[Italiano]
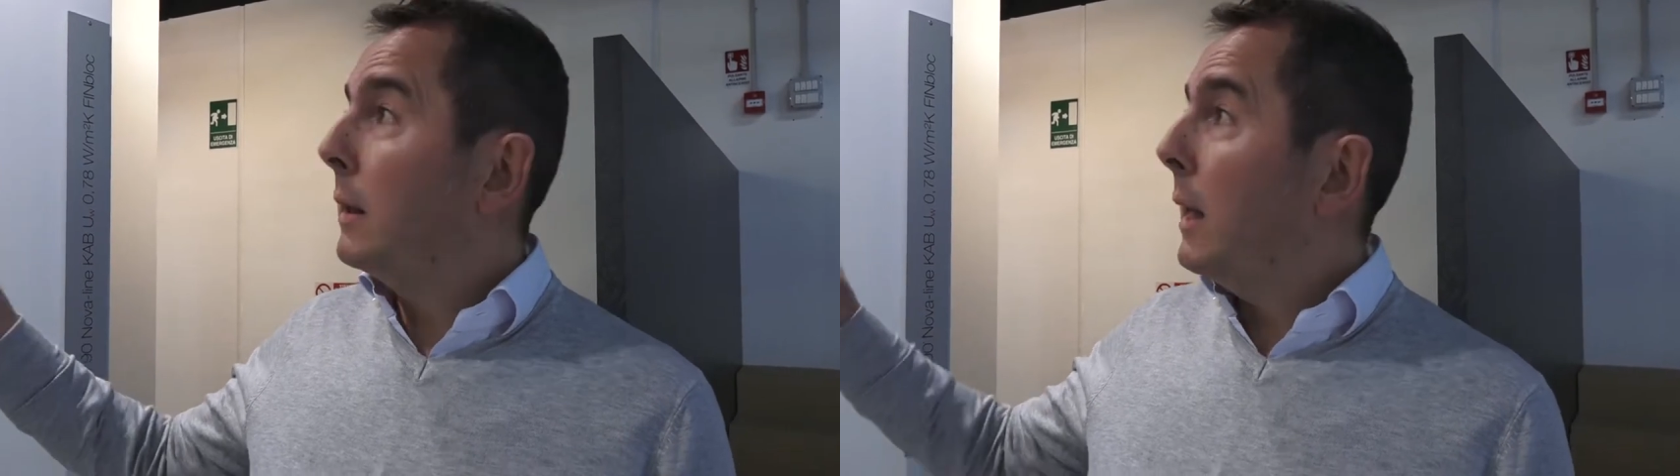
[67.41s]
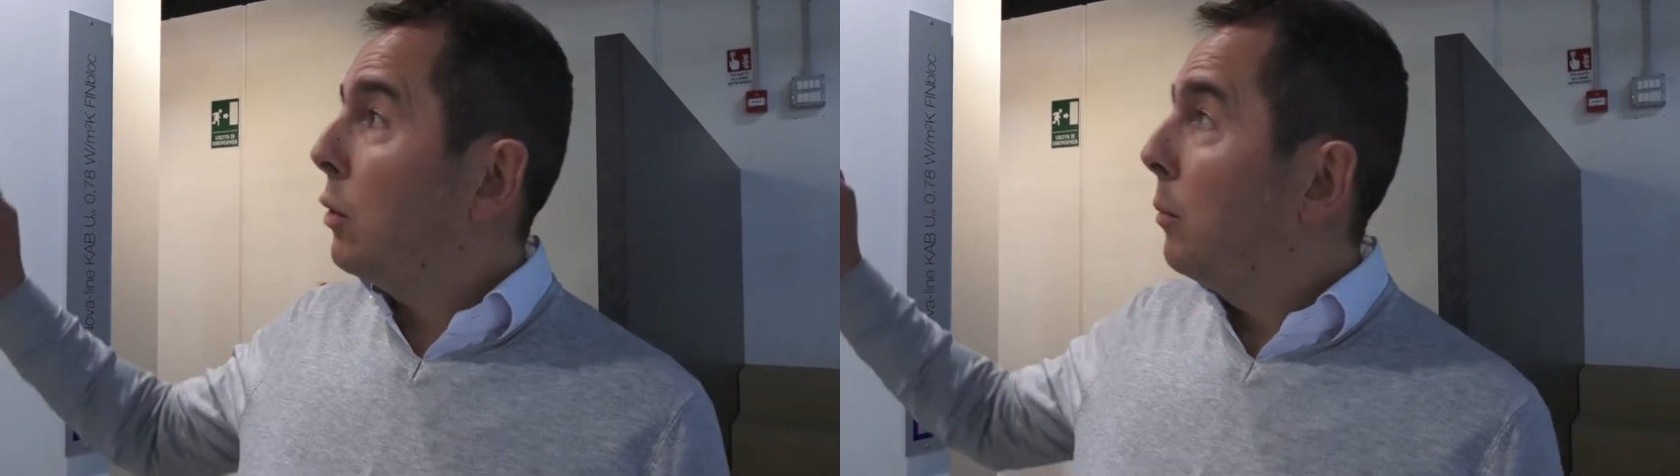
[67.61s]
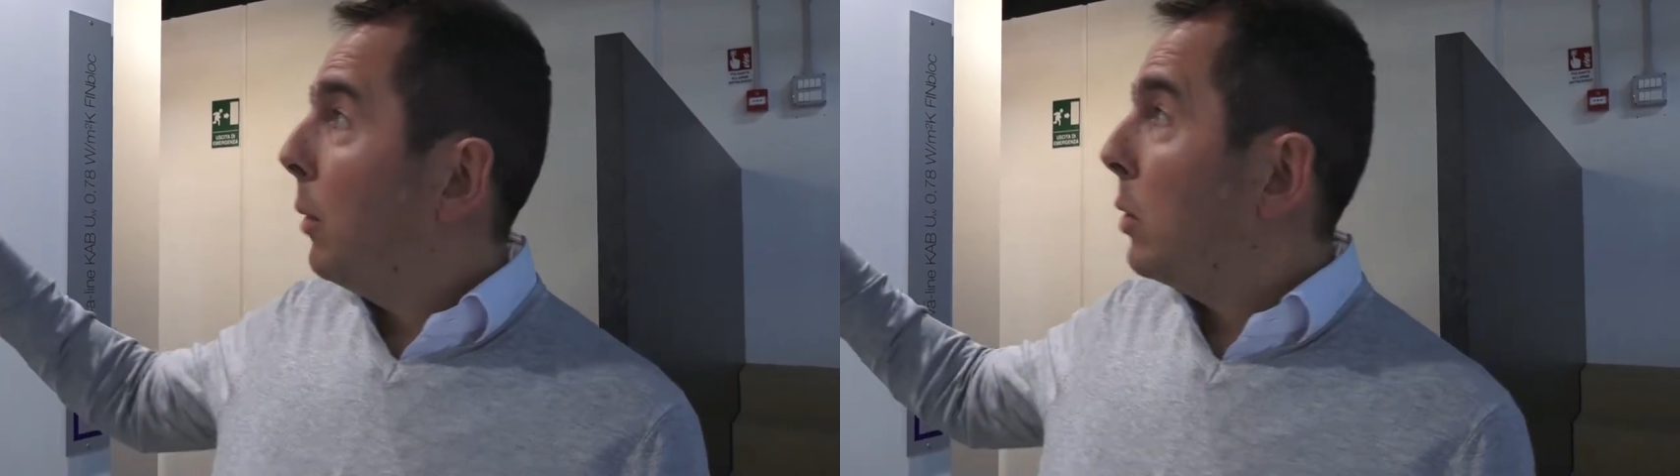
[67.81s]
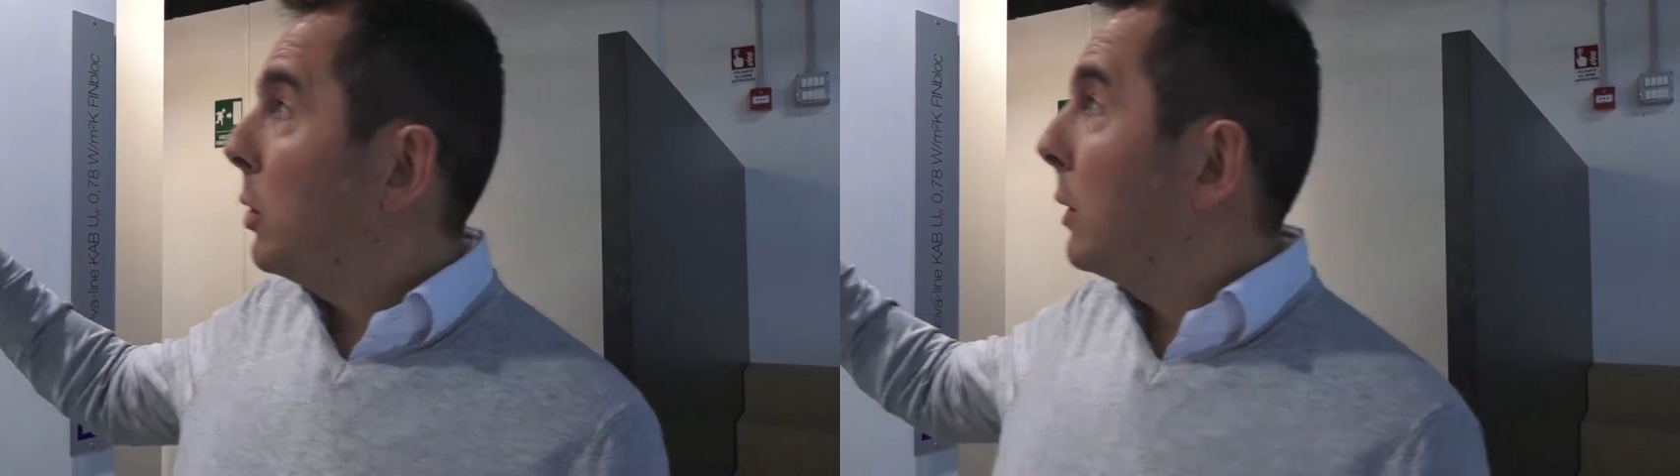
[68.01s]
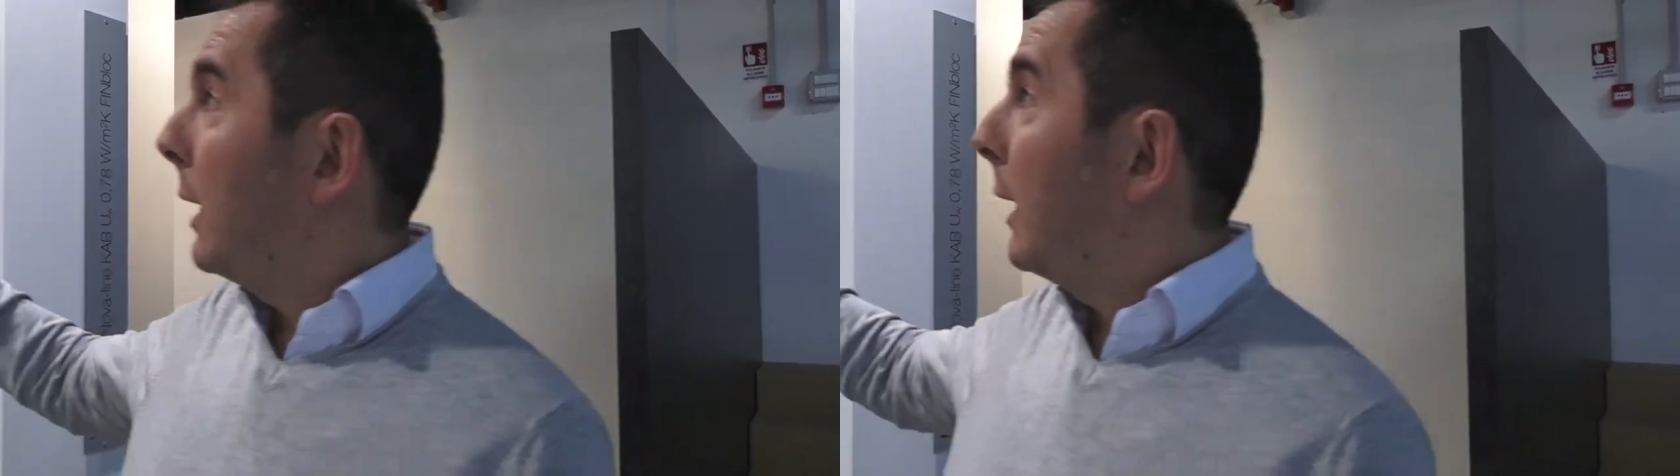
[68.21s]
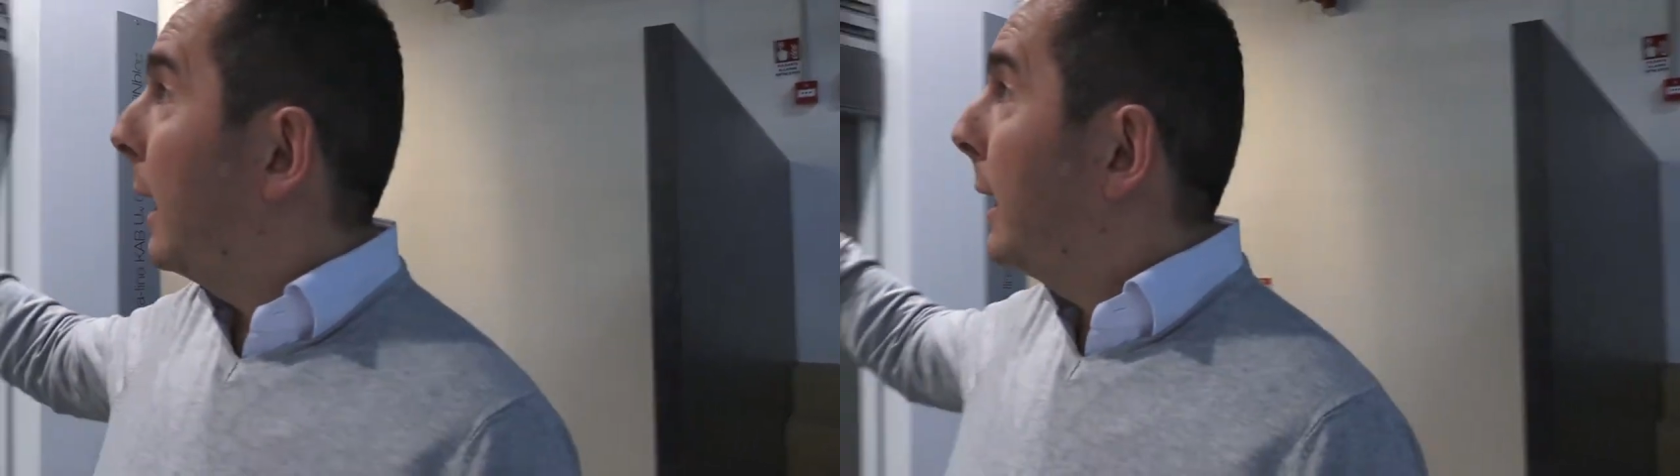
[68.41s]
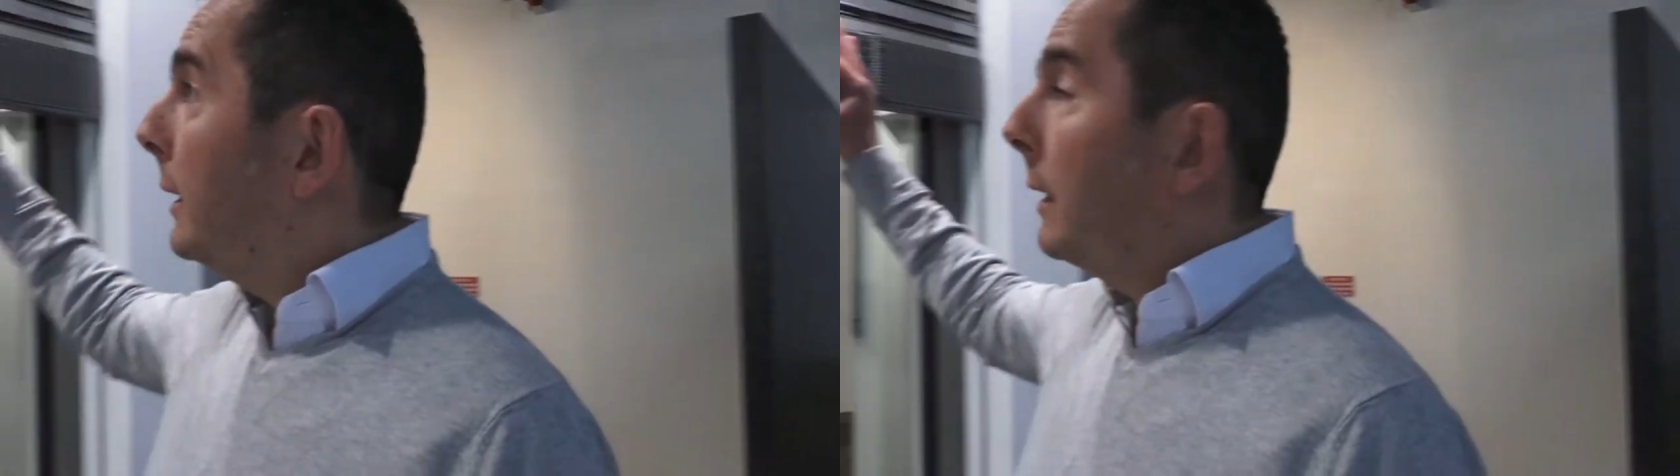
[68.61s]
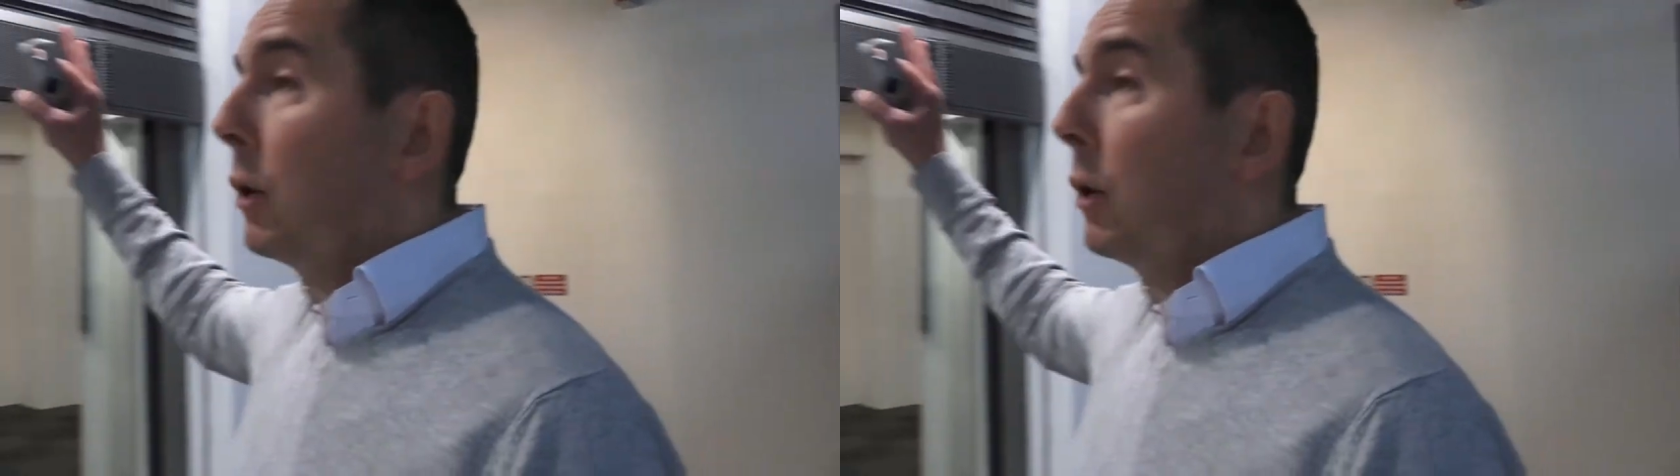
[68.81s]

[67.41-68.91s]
che è composto da aleti